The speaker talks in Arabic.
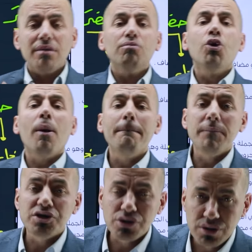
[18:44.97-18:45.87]

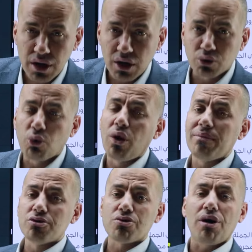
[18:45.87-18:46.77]
مهمة جدا يا
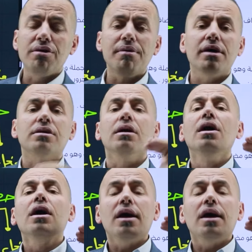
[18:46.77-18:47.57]
طلابي وطالباتي